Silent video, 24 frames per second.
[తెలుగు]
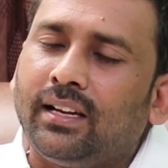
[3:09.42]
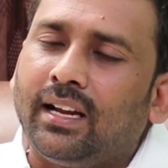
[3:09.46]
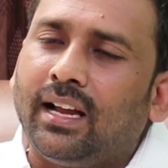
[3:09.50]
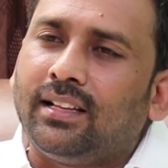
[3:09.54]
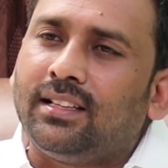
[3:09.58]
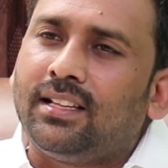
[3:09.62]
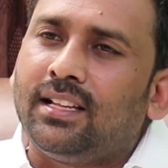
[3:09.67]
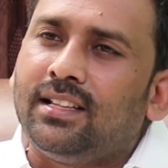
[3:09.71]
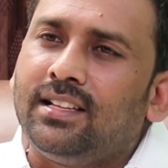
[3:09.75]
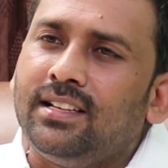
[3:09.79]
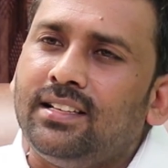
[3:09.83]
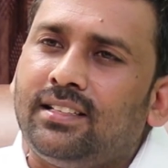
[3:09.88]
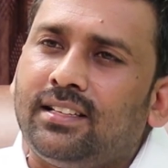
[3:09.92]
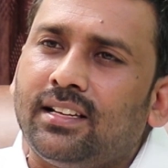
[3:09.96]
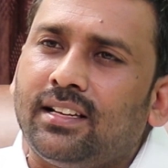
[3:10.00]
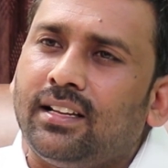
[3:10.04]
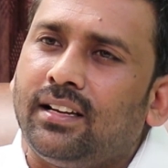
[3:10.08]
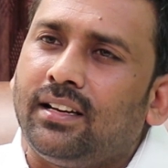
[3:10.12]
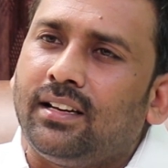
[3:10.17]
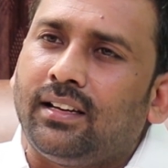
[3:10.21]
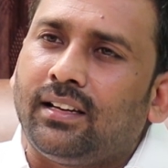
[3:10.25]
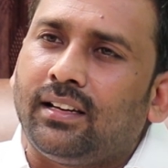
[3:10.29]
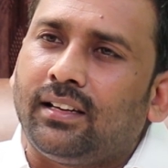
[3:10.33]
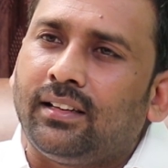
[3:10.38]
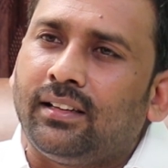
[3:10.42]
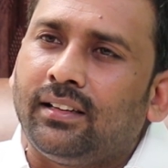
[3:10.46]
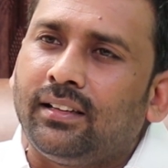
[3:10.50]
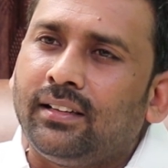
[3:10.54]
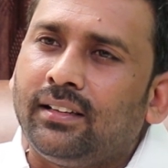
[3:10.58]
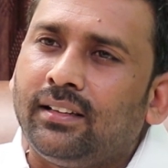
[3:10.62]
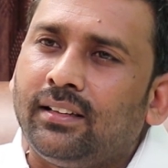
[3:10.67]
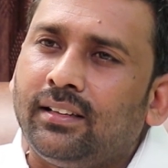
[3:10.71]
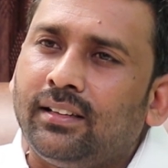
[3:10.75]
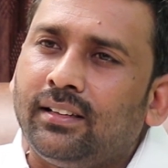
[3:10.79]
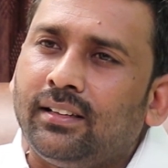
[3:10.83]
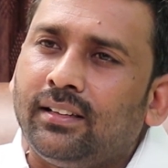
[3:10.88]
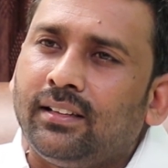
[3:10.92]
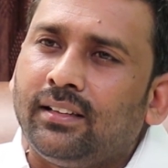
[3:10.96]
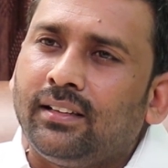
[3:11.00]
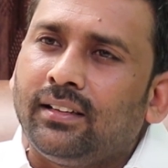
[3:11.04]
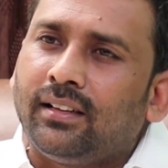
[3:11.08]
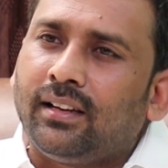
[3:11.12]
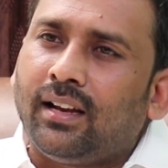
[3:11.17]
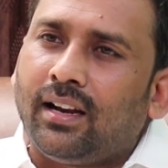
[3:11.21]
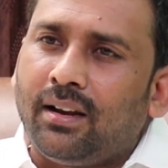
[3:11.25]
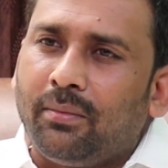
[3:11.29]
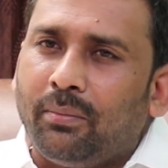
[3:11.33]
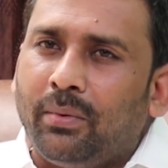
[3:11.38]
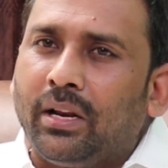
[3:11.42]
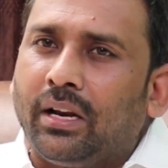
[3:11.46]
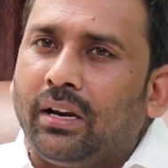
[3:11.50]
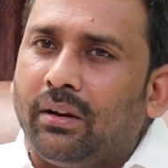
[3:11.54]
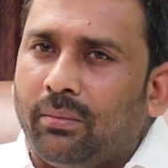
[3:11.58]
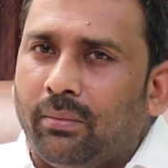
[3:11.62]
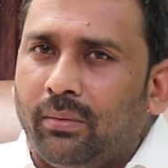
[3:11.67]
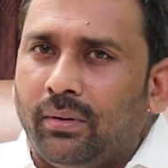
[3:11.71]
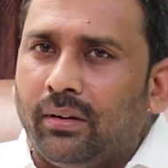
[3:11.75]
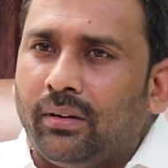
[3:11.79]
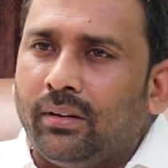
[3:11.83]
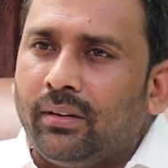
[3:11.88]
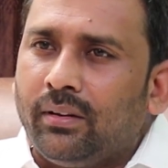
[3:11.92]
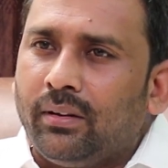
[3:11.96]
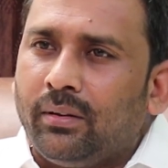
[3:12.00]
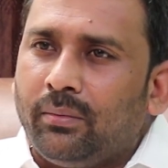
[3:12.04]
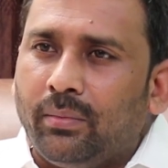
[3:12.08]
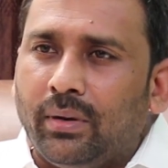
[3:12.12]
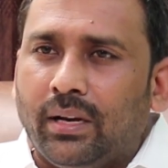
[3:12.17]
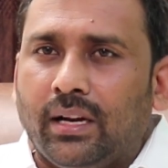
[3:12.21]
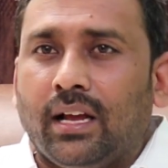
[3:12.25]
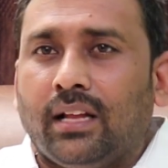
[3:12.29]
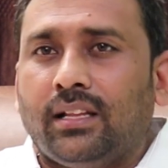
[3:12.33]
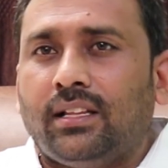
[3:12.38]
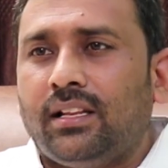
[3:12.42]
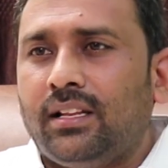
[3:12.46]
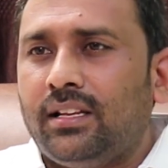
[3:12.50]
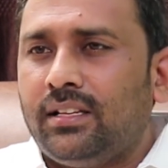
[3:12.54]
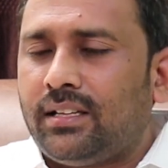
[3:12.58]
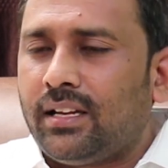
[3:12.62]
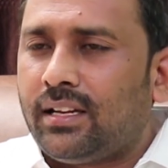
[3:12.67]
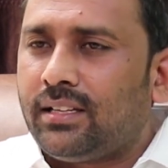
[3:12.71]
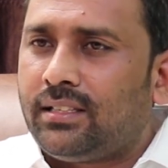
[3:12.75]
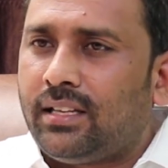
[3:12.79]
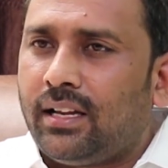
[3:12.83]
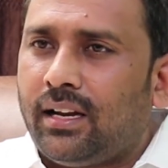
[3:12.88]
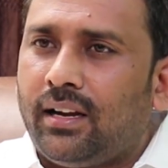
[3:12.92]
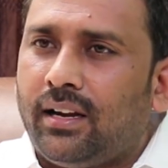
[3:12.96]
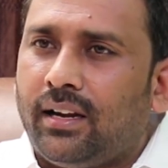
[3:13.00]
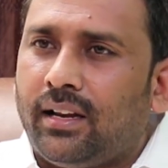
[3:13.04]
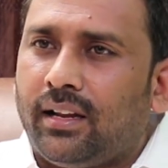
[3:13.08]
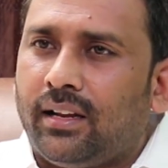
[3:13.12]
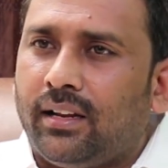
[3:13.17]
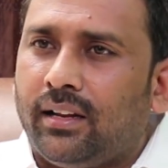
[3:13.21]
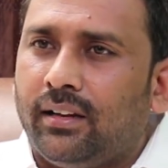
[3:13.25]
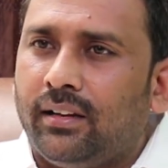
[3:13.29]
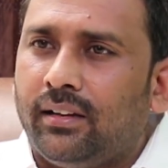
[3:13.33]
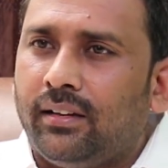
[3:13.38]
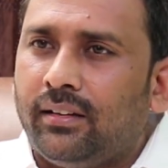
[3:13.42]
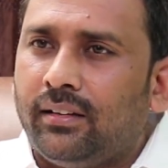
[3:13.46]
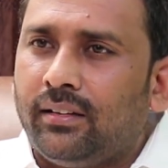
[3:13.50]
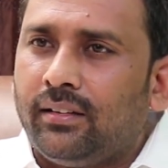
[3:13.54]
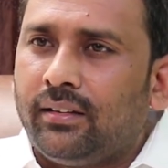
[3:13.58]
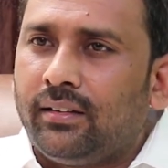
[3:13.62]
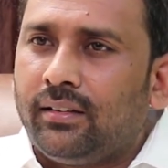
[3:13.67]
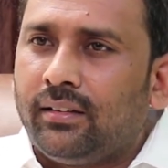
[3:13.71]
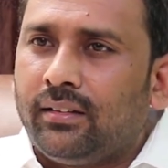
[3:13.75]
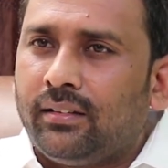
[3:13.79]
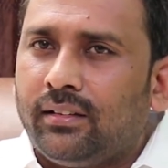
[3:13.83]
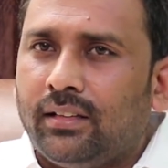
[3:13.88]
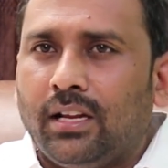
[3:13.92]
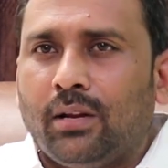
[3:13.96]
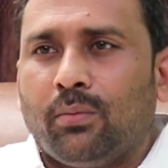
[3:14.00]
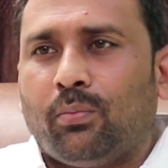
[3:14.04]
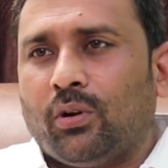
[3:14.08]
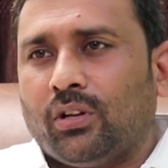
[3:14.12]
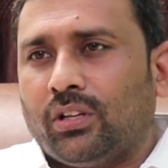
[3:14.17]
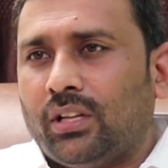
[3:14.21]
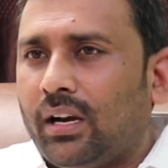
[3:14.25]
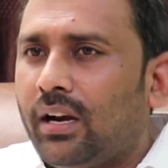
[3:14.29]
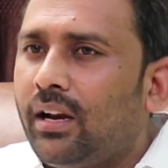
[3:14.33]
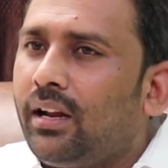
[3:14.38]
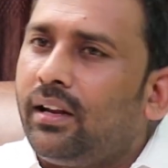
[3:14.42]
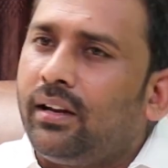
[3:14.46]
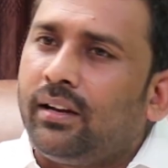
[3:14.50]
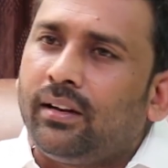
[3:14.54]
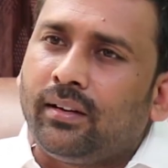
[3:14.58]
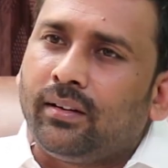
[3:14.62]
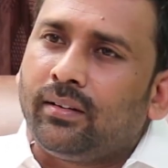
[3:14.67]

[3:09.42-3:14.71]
గద్దె దించేదేంటి అంటే మీరు మీరు గద్దె దించేస్తా అంటే దిగిపోతారా